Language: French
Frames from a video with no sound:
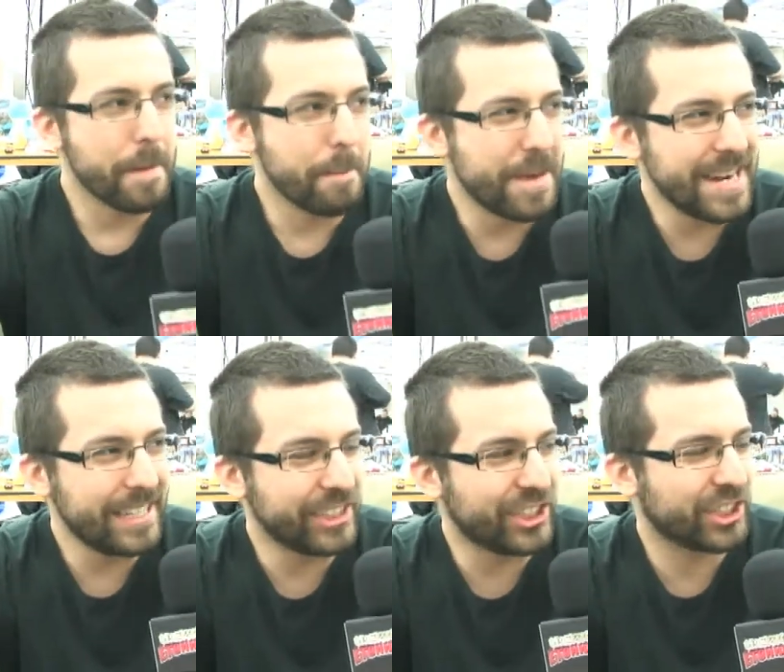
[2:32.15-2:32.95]

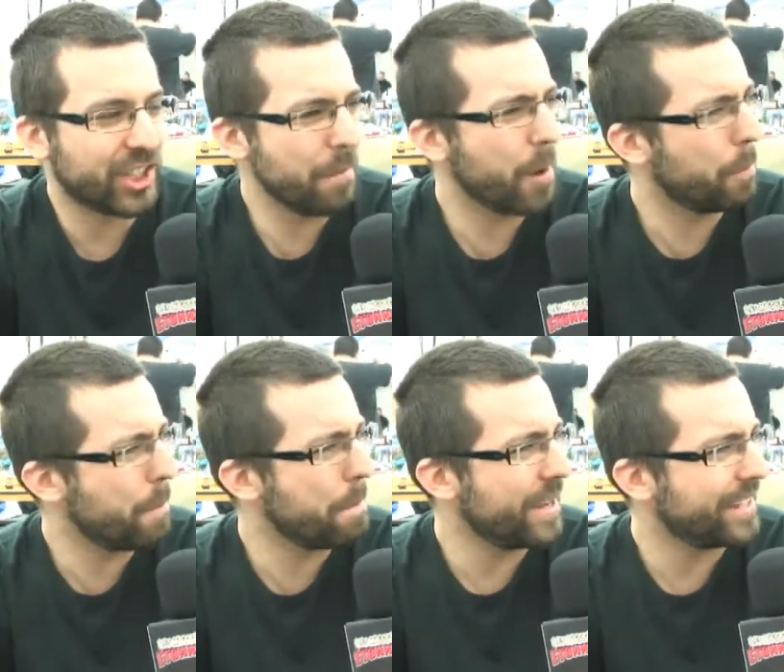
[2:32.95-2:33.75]
Ben, je suis comme un peu
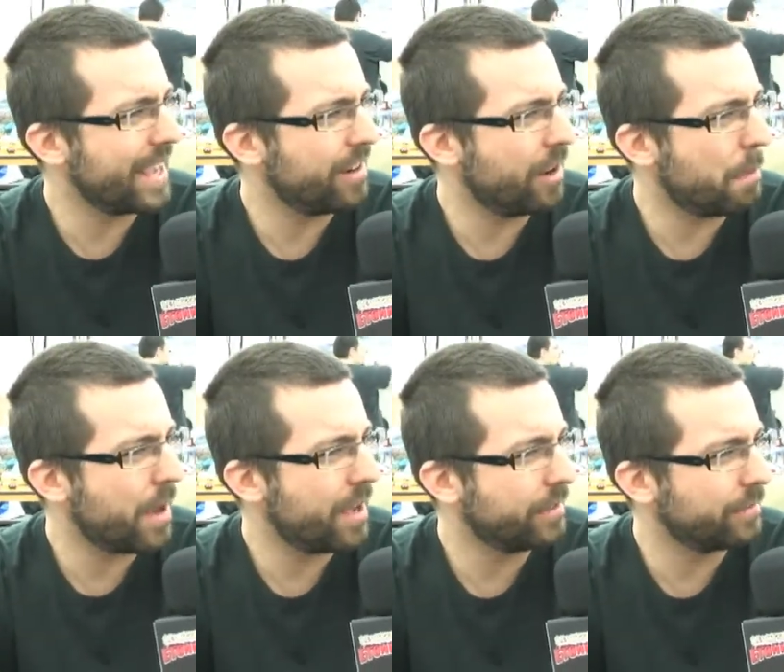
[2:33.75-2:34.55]

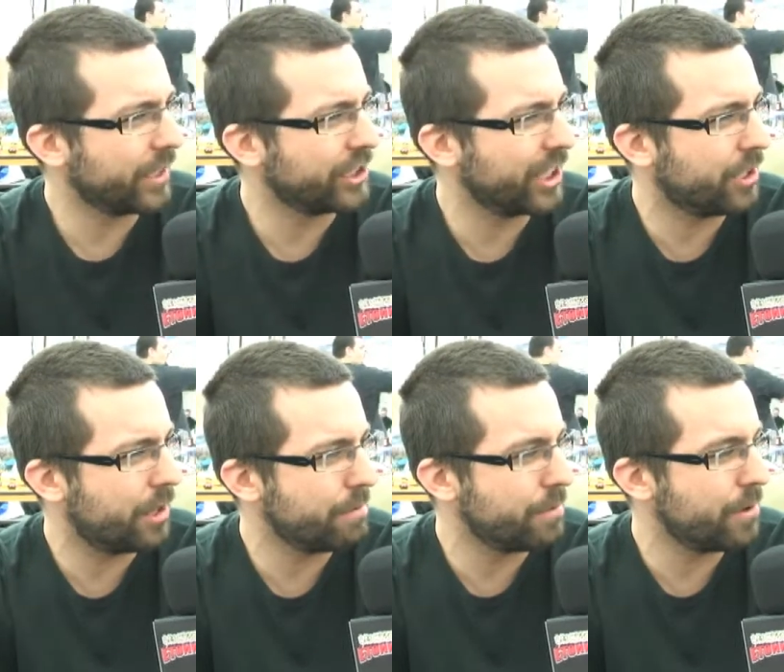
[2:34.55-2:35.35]
mégalomane. Fait que j'ai
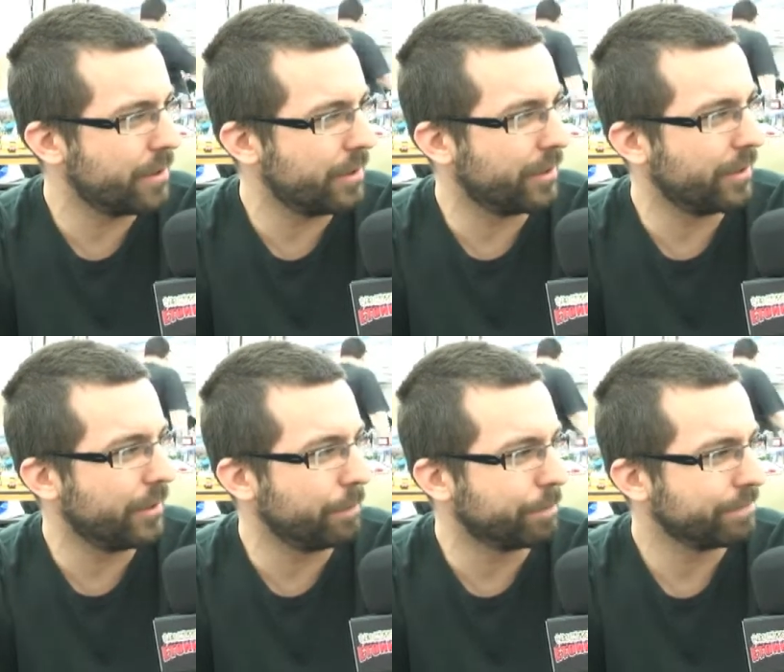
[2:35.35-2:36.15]
comme
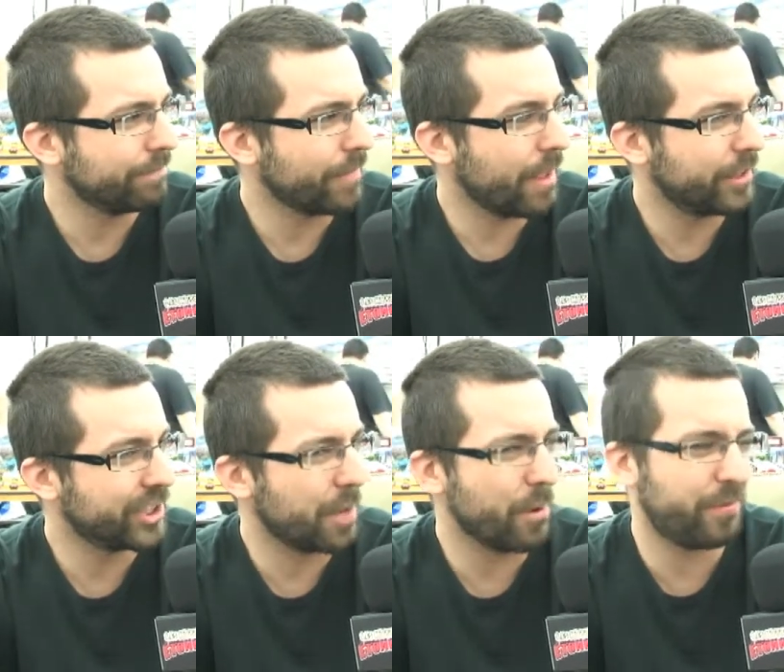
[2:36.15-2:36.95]
J'ai
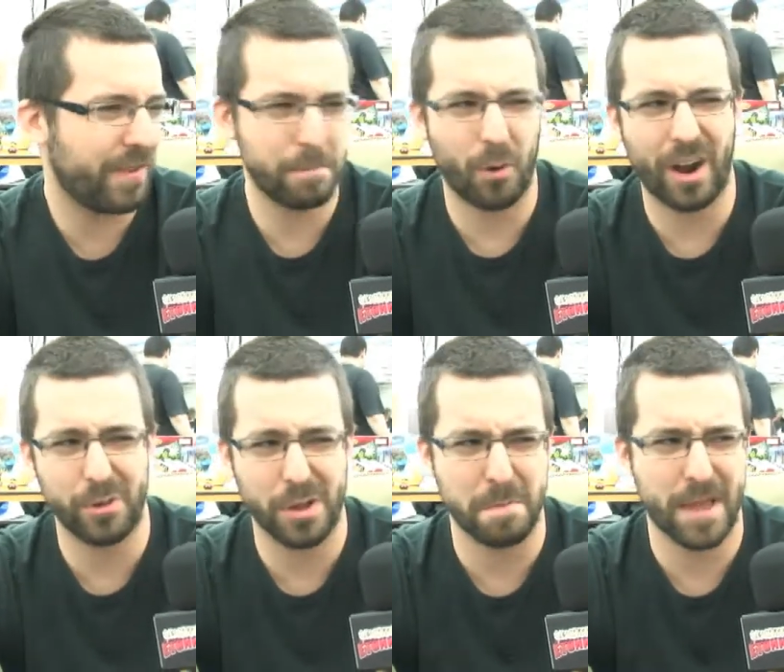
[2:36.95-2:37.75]
comme un faible pour
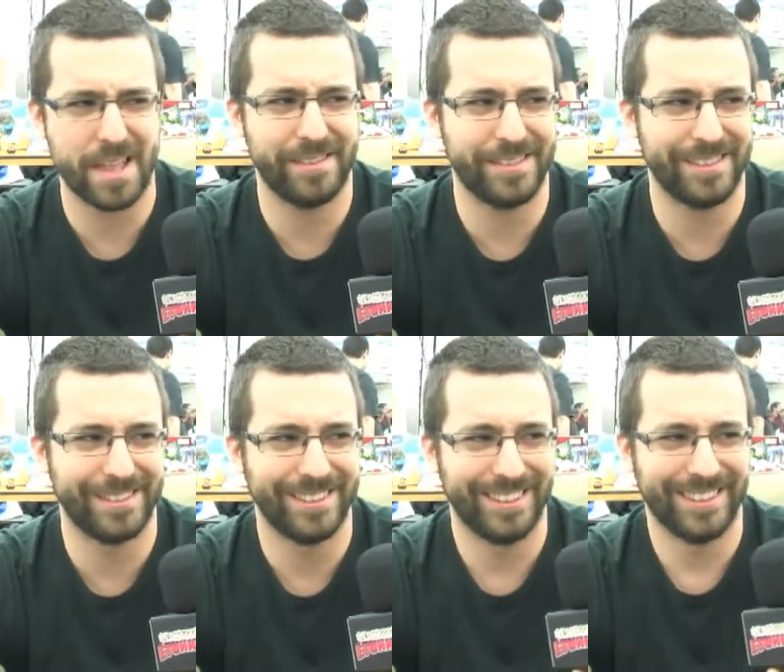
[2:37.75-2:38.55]
Iron Man.
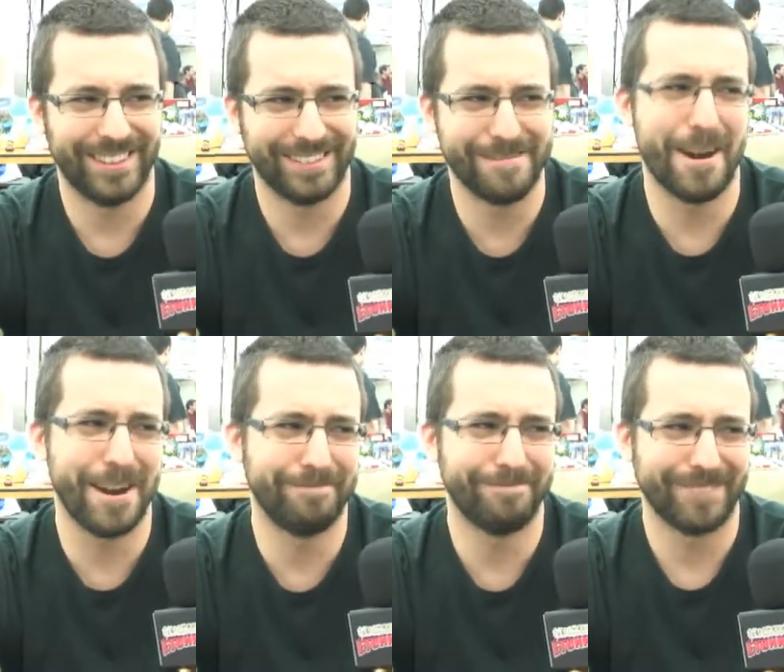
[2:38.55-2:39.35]
Ouais.
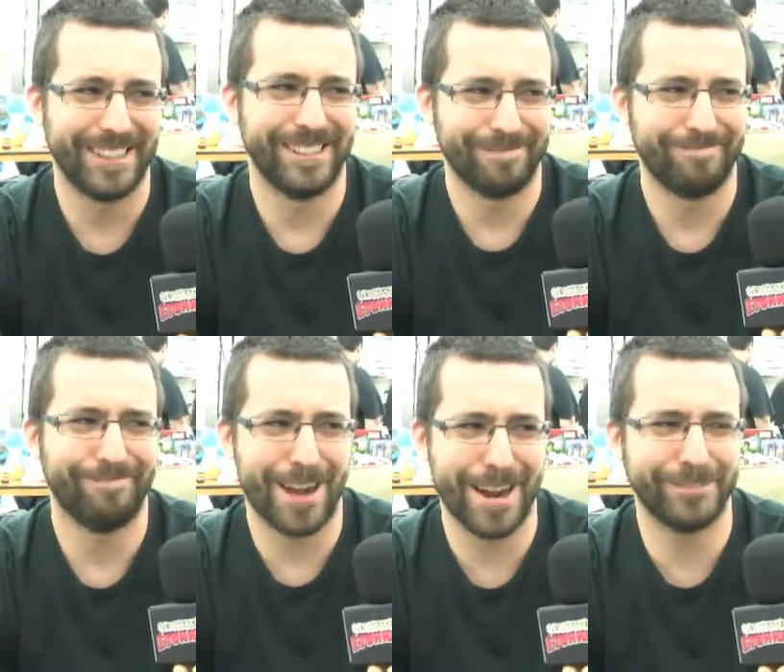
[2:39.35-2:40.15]

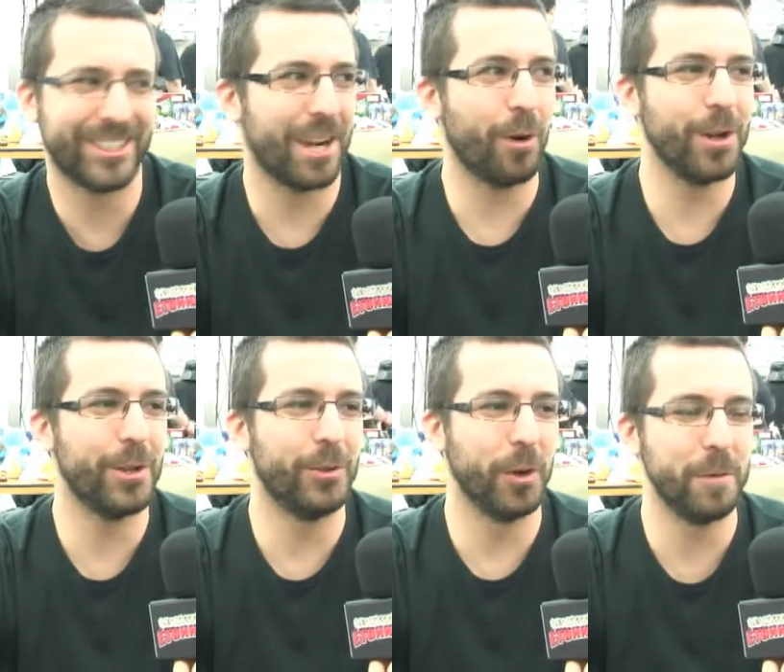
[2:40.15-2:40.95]
Ouais, je vais allé voir le
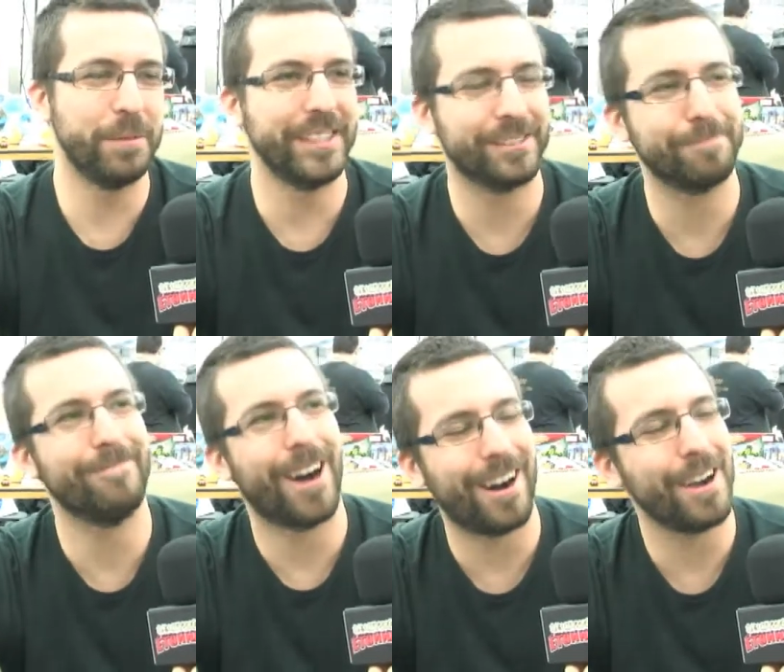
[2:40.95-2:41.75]
2 puis
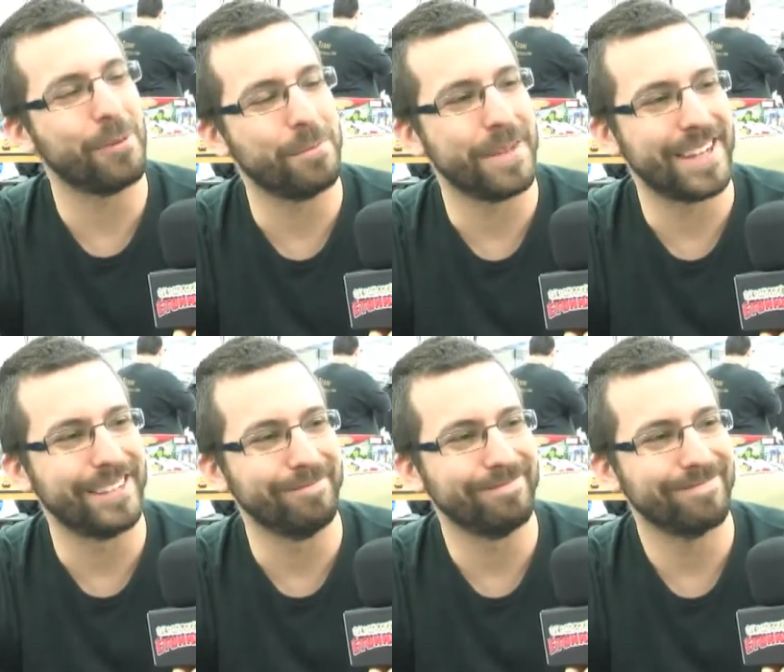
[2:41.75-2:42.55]
ma Iron Man.
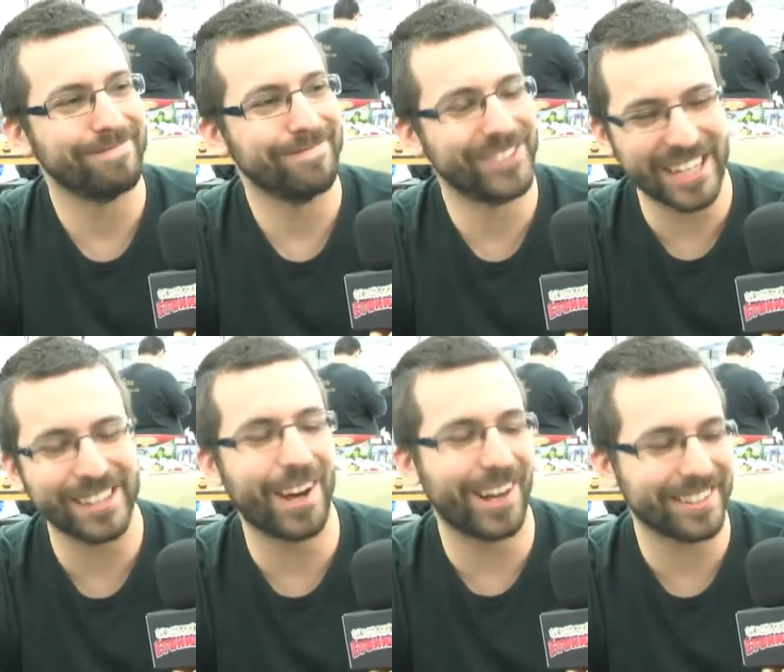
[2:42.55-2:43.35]

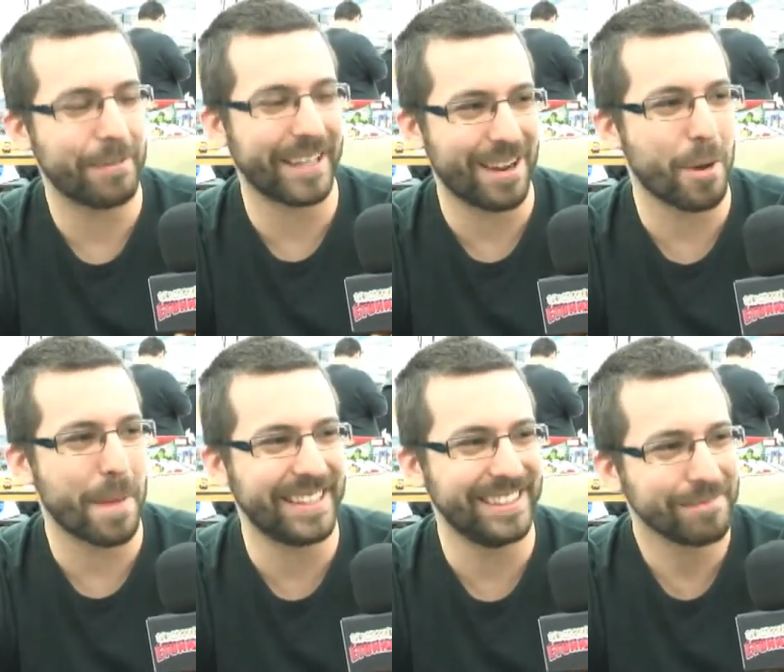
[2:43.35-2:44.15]
J'adore ta
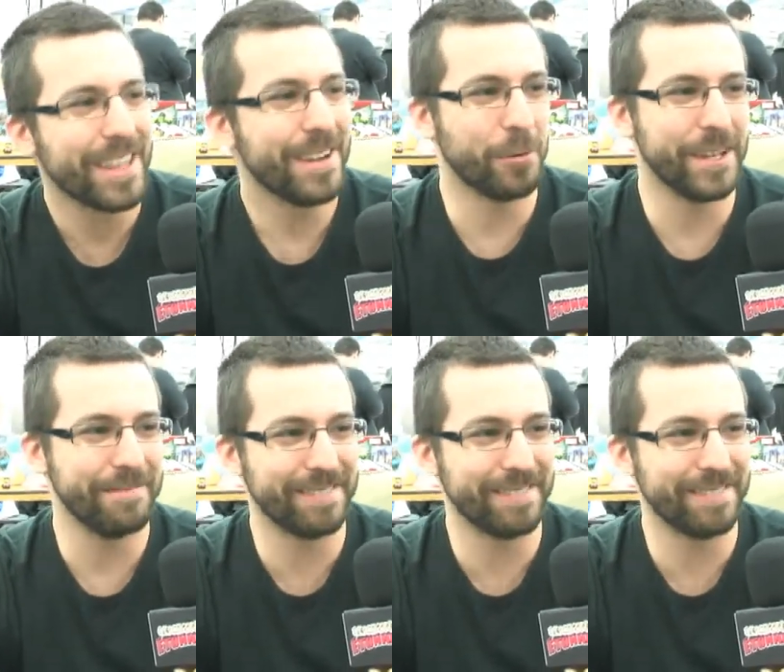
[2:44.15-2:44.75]
mégalomanie. Oui.